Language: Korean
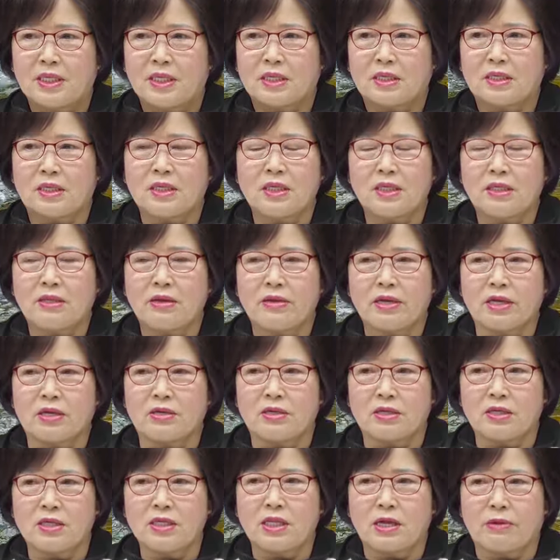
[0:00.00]
그렇기 때문에
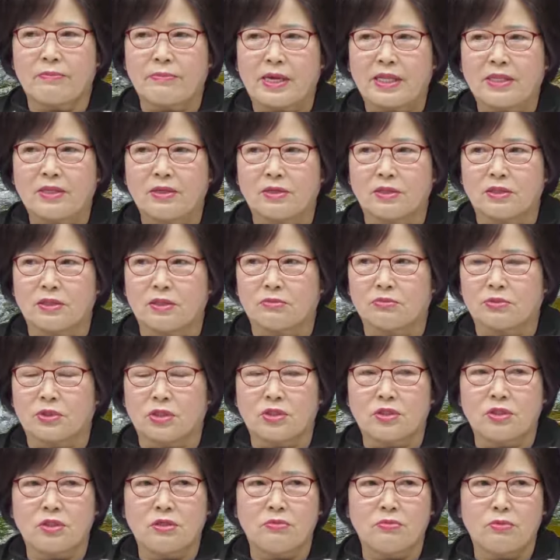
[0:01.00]
거의 다 맞는 것이 없어요
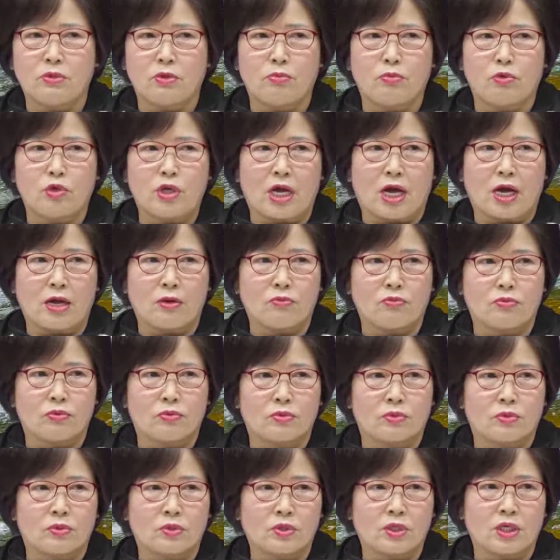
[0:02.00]
지금도 우리
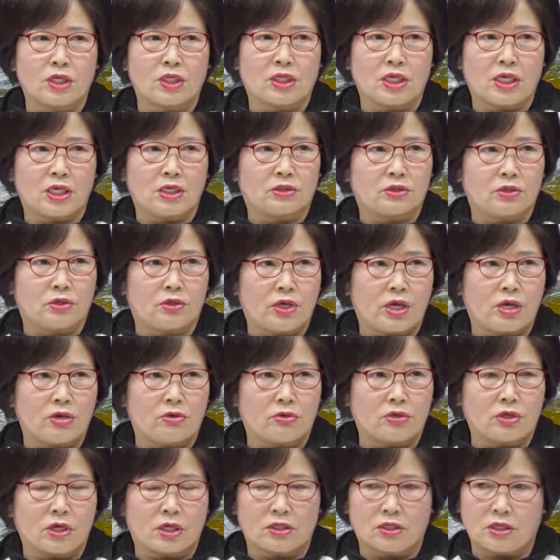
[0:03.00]
한국에 대해서
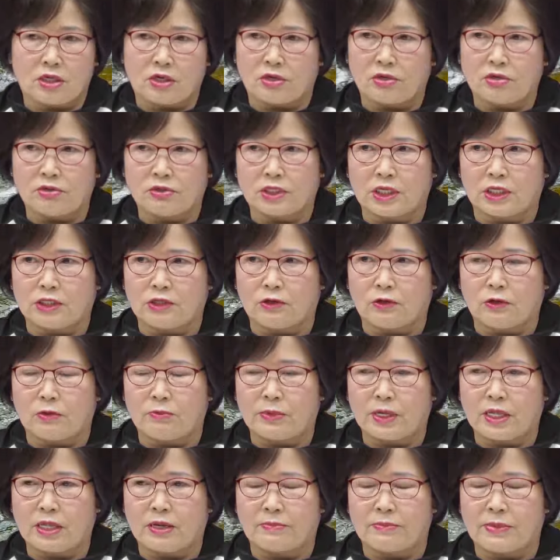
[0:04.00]
애언가들 애언자들이
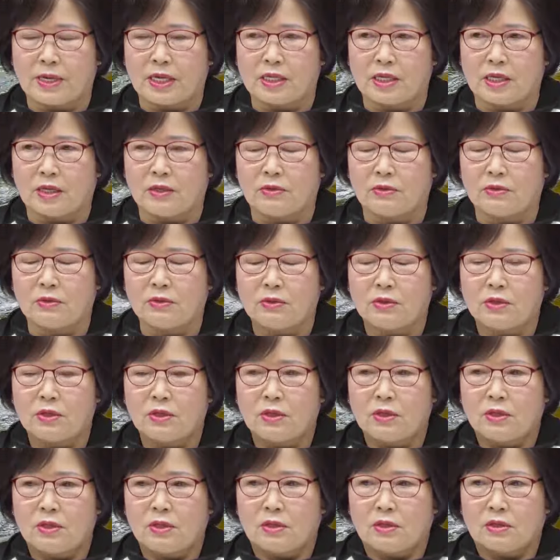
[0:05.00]
얼마나 많아요
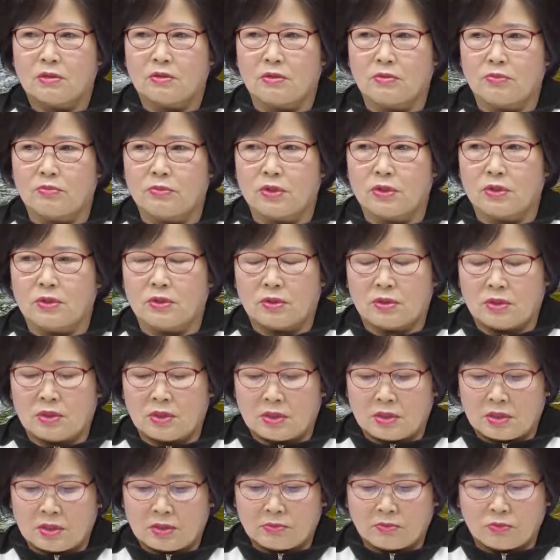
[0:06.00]
그뭐
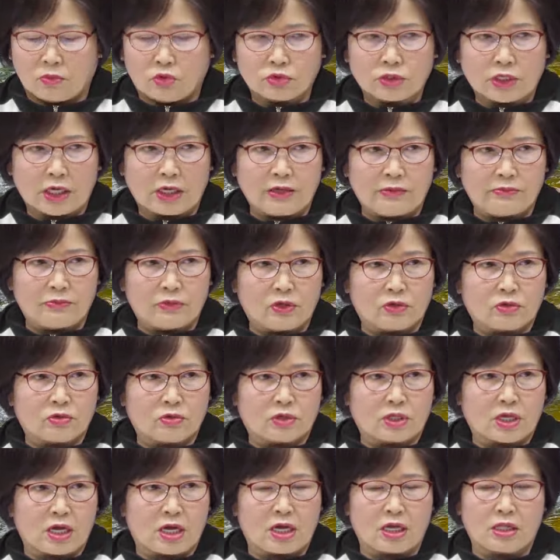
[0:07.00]

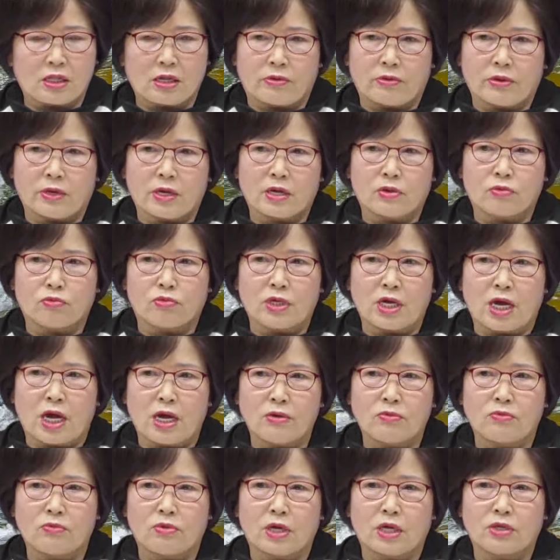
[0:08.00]
목사님들도 다 나와갖고 우리
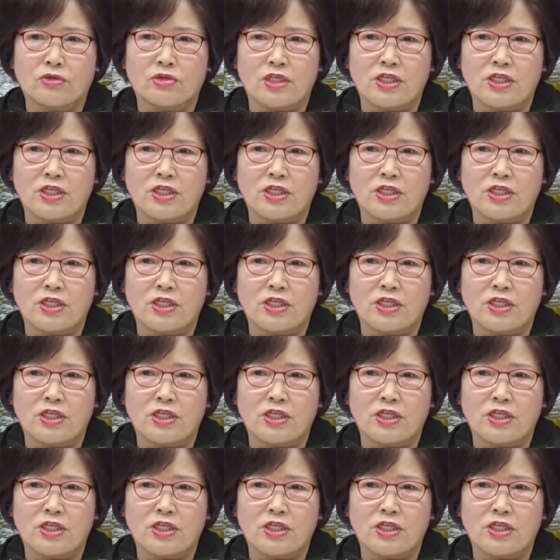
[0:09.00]
한국 아주